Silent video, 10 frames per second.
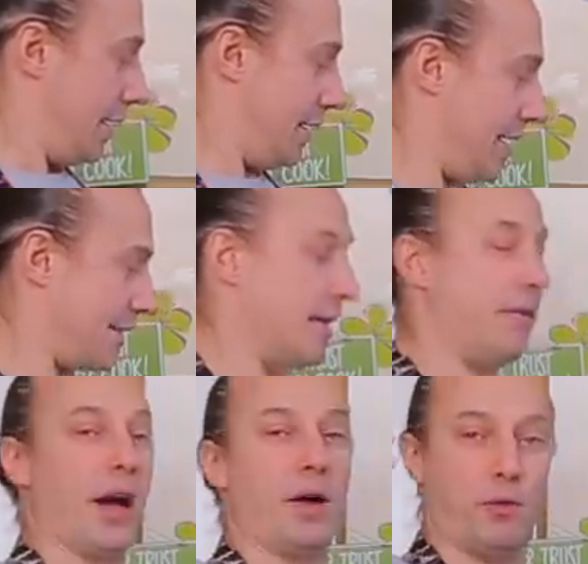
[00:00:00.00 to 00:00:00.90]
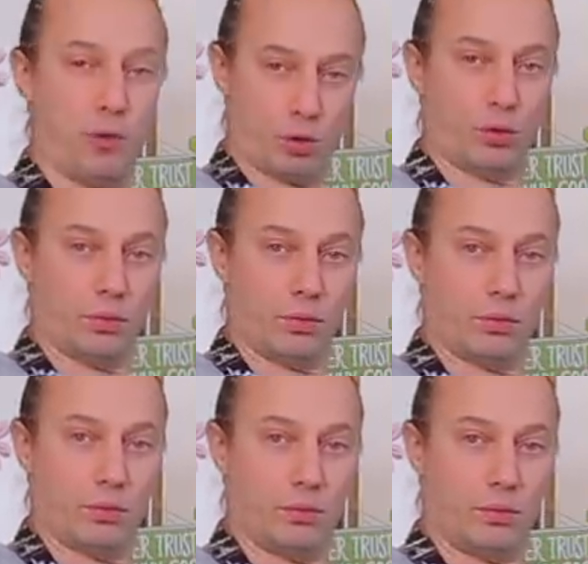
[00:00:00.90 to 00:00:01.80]
я сливаю воду,
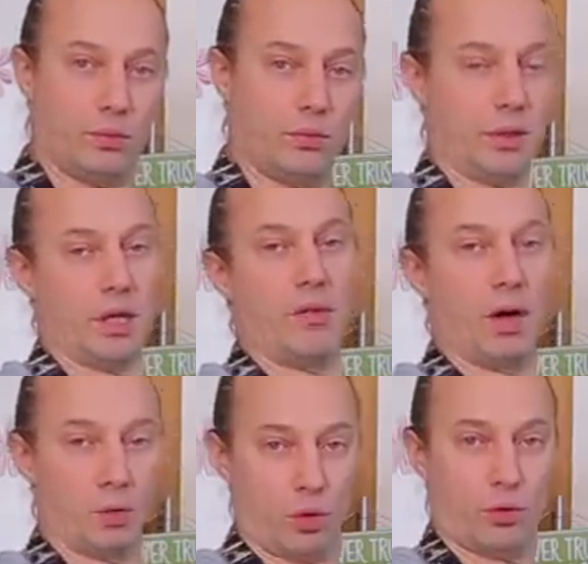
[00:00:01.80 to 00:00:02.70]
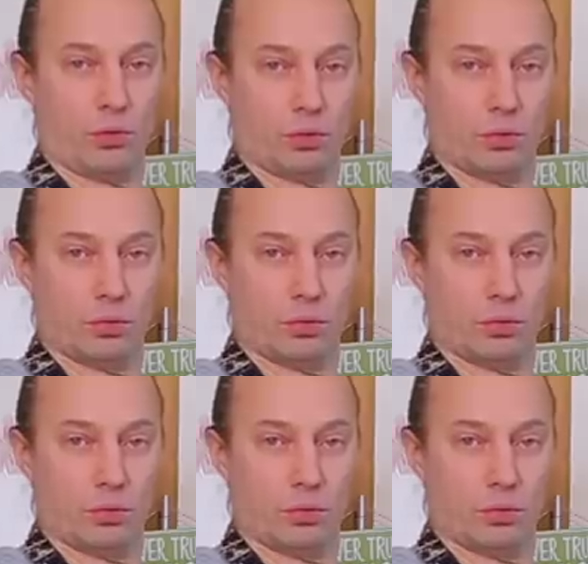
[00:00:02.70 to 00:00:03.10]
наливаю новую,